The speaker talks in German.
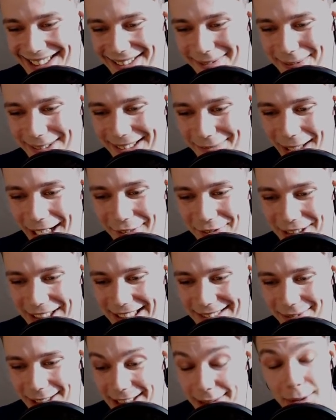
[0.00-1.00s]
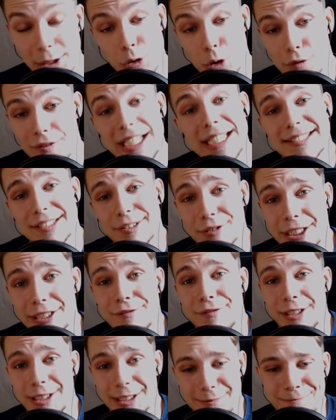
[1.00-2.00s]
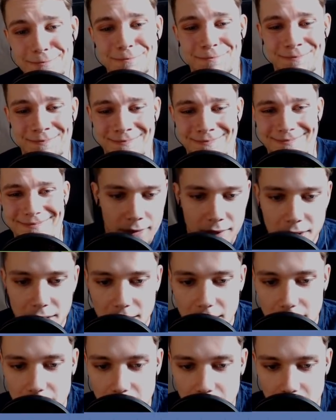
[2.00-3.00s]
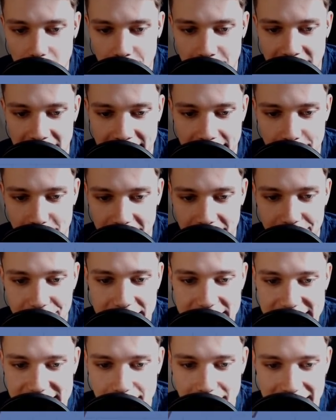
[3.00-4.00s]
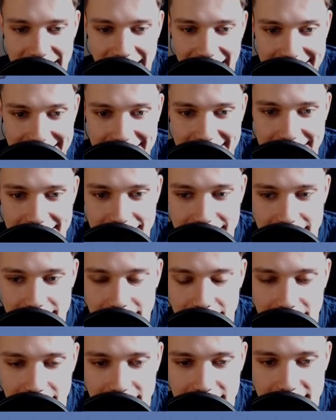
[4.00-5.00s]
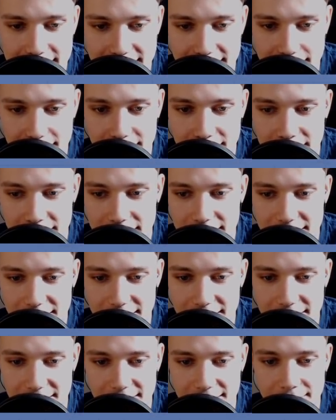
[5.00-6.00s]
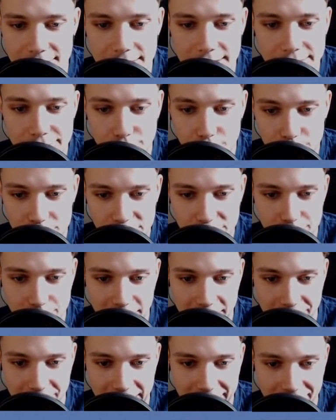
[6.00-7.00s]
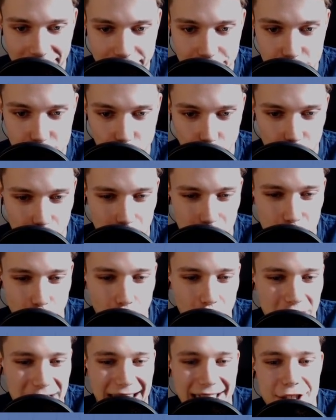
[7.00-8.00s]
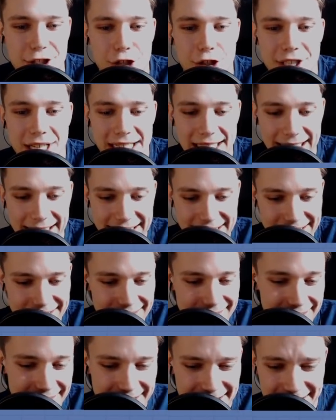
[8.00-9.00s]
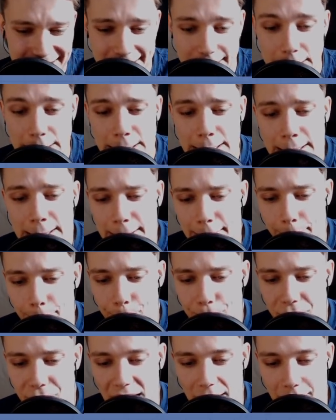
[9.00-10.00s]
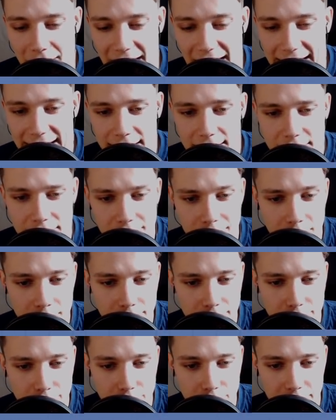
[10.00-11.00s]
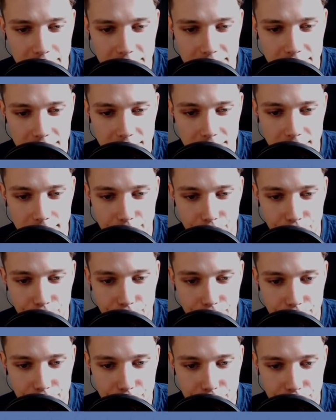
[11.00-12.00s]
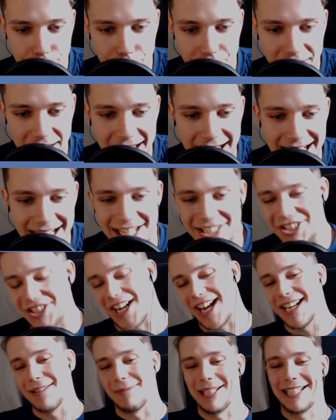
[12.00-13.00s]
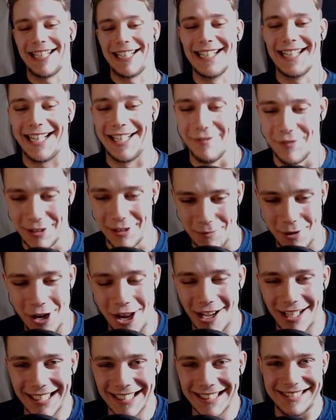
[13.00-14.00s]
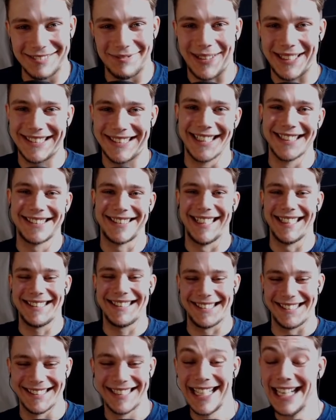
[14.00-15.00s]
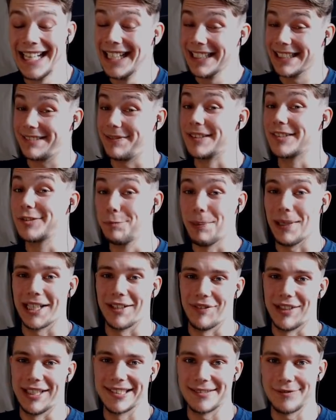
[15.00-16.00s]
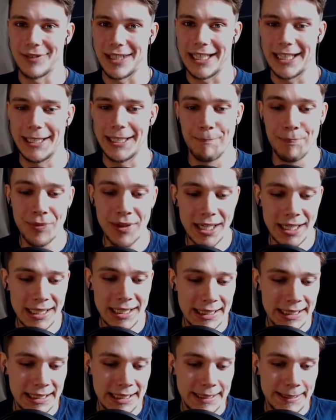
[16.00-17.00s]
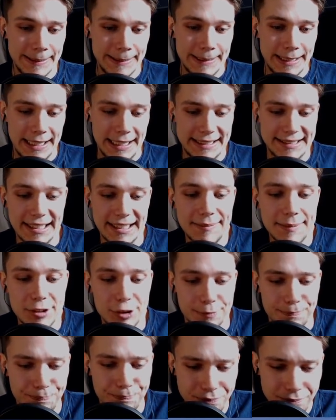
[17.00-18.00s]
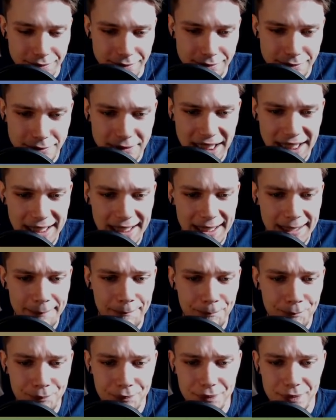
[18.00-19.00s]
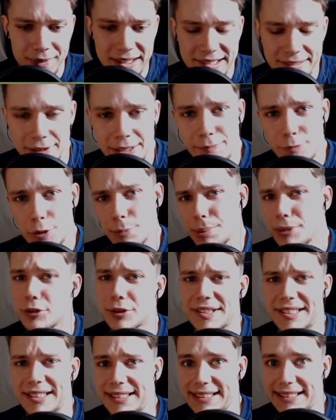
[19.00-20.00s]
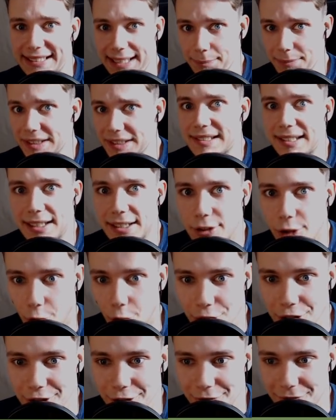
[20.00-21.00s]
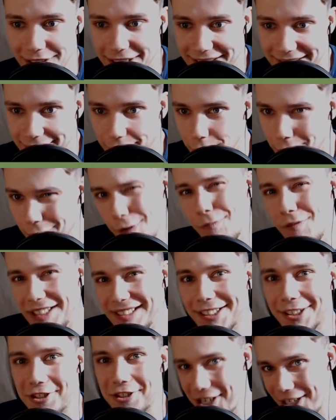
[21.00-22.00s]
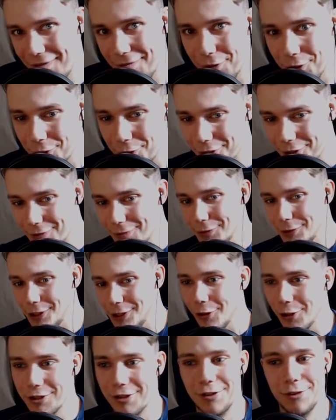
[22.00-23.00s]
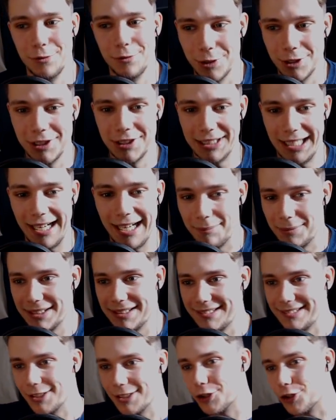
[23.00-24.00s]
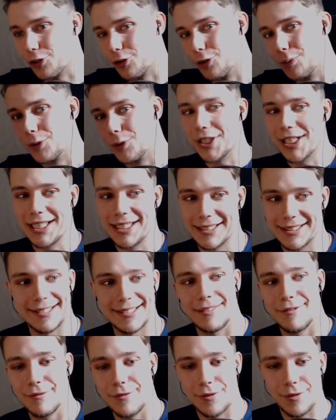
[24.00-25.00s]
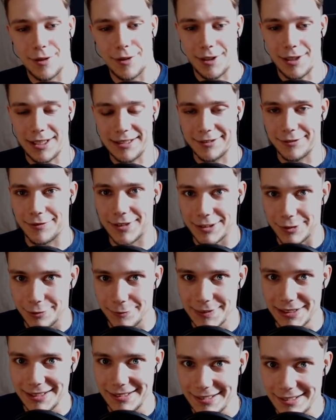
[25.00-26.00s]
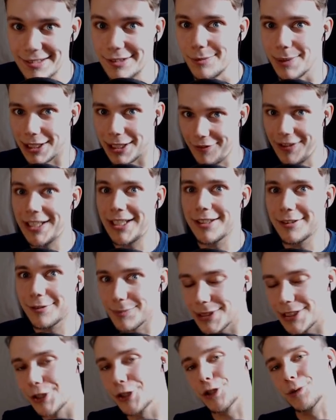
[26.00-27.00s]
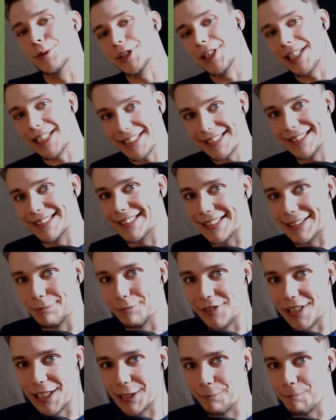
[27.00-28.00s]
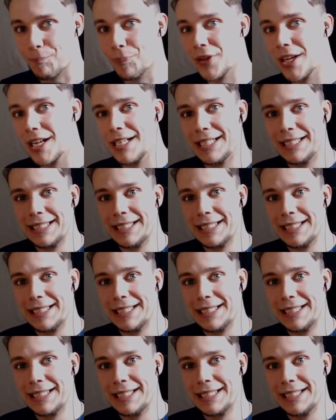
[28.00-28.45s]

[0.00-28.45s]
das bezweifle ich zwar, aber cool wäre es auf jeden Fall. Hm. Oh Mann, ey, mir gefällt das immer gar nicht, hier diese, diese, diesen, diesen Fluss zu überqueren, weil die Strömung doch ganz schön nach rechts zieht. Aber eigentlich könnten wir doch hier... Ah, schade, man kann keine Windmühle ins Wasser setzen. Das wäre super gewesen, weil... Ich sag's mal so, ähm, diese Windmühle produziert die gesamte Zeit Gold und wenn das hier irgendwo im Wasser stehen würde, wo die Leute nur ja mit dieser Strömung halt dran vor, also versuchen, wenn sie es überqueren und mit der Strömung nach rechts getrieben werden,